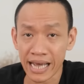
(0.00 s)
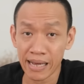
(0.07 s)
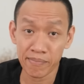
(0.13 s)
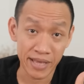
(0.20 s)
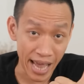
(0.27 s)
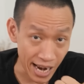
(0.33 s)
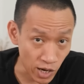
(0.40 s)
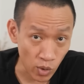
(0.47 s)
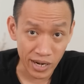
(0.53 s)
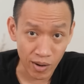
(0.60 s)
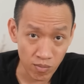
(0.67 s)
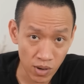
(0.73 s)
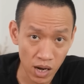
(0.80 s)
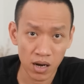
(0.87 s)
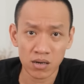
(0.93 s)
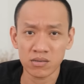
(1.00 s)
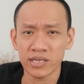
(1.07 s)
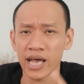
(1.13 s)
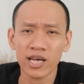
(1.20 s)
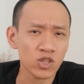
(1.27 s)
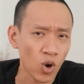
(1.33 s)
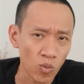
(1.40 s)
Các em dễ nổi nóng hơn,
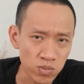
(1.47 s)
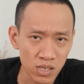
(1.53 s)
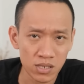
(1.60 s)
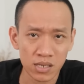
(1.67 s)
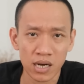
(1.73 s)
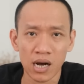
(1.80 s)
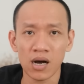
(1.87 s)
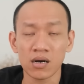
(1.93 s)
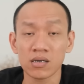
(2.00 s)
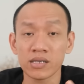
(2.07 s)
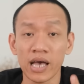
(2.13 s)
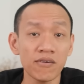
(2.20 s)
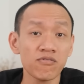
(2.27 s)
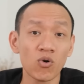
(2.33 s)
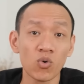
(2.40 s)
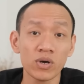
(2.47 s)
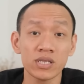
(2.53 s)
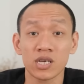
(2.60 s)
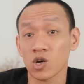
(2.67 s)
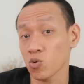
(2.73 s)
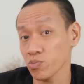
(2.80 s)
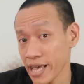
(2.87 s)
dễ tổn thương hơn, dễ vui
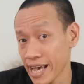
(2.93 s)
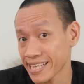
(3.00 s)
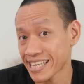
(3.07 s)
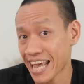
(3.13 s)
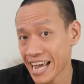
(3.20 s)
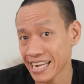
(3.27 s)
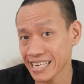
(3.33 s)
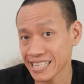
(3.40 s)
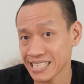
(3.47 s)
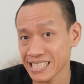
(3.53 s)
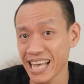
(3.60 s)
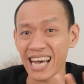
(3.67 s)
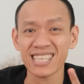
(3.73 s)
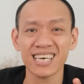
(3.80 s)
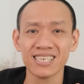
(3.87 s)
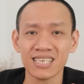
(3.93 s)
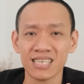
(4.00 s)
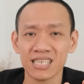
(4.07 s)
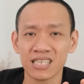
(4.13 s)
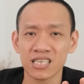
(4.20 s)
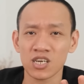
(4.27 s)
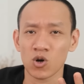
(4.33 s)
nhưng cũng dễ chán, dễ thích
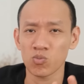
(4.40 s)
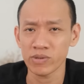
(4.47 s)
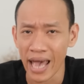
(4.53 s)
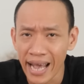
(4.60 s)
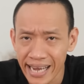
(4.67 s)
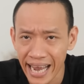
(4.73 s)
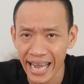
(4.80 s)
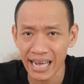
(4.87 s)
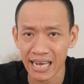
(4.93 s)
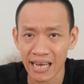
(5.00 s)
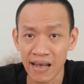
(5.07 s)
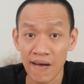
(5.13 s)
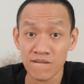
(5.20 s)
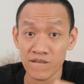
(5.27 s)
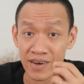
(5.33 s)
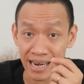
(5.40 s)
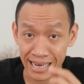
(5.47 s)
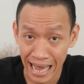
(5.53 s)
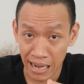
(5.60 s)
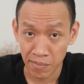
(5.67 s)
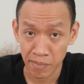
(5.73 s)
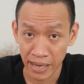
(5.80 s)
nhưng cũng dễ ghét. Và
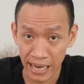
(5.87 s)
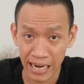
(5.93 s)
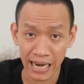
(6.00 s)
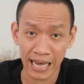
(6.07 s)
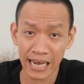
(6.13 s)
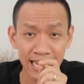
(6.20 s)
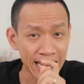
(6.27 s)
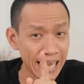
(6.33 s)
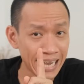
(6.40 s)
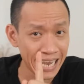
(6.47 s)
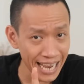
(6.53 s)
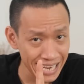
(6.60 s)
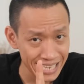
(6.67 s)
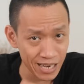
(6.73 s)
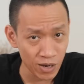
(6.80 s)
đặc biệt là khi đã ghét